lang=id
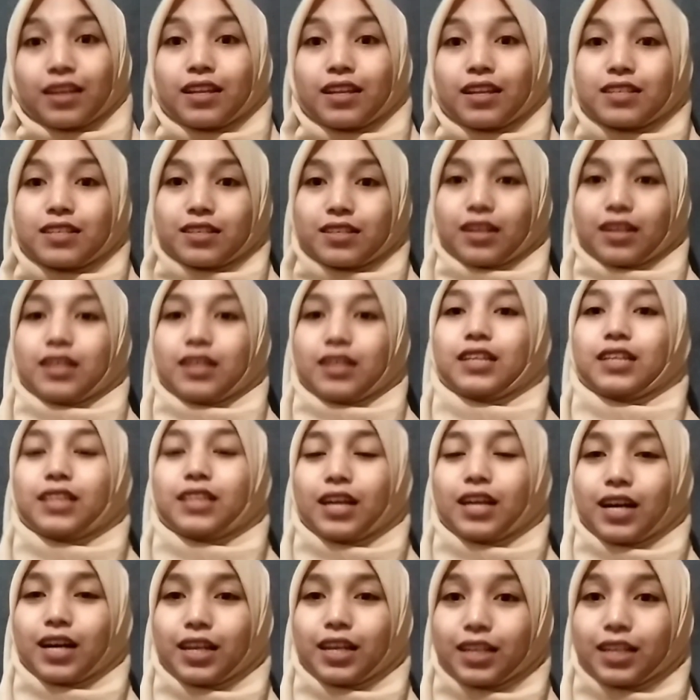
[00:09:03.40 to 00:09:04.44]
Nah sekarang
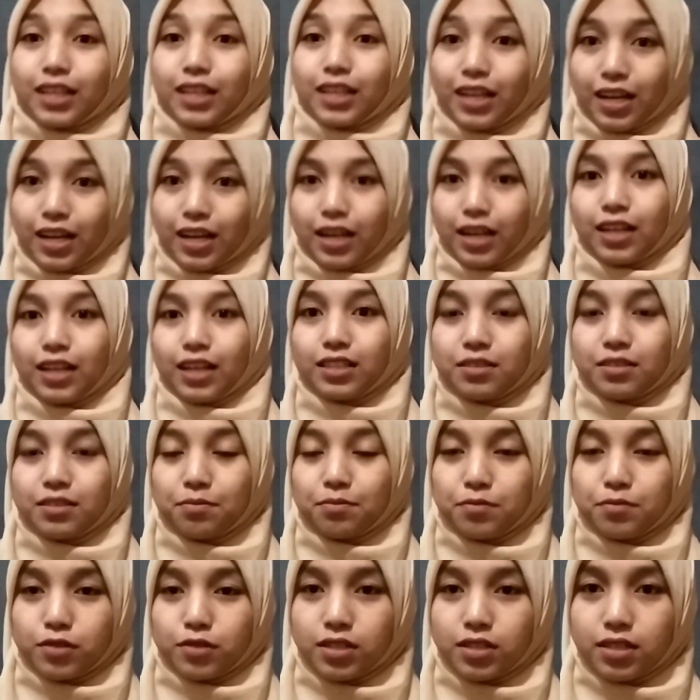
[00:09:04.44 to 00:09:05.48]
kita akan melihat
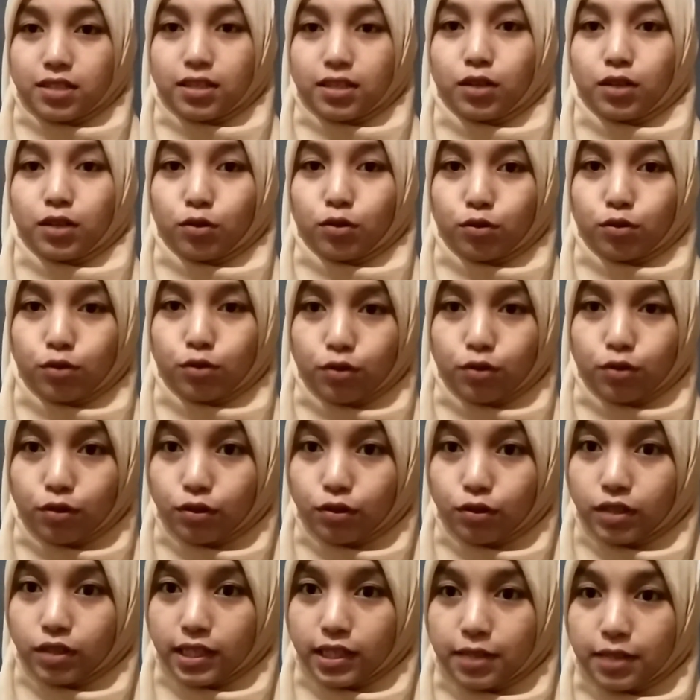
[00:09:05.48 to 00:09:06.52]
posisi
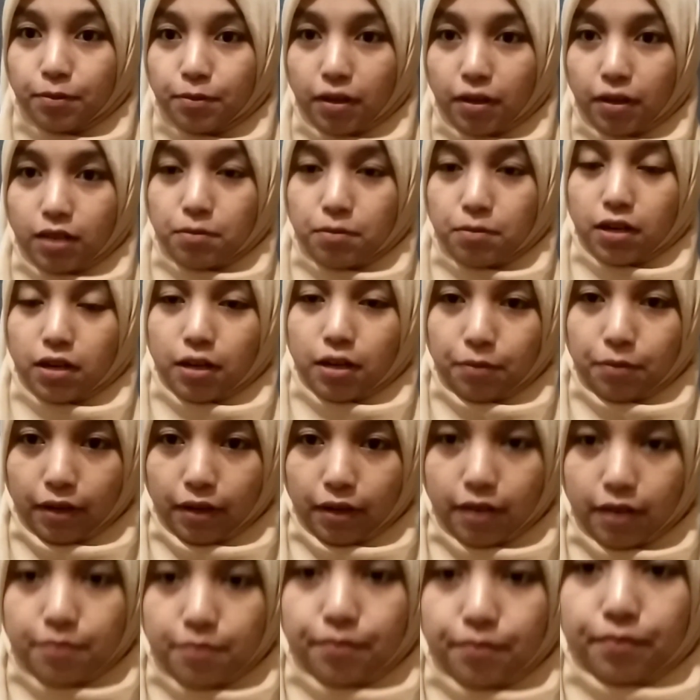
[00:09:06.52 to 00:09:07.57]
kerudung di depannya
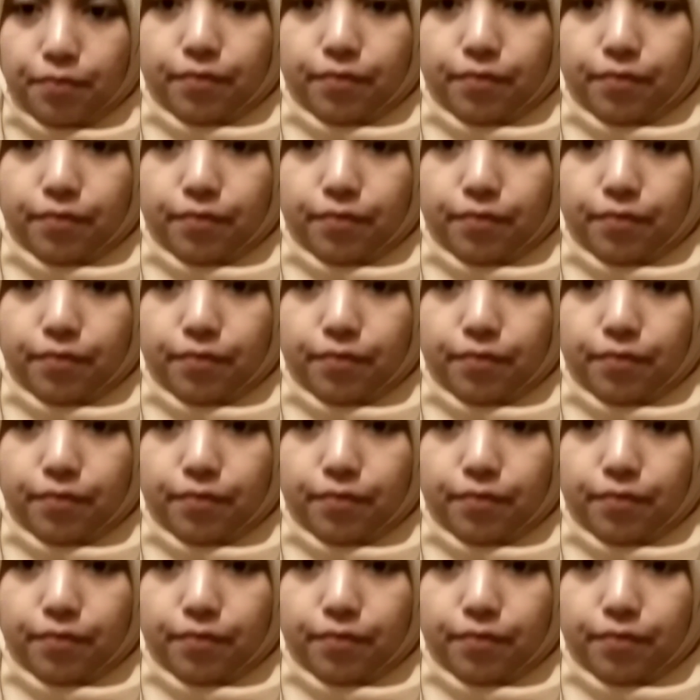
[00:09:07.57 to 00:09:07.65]
bagaimana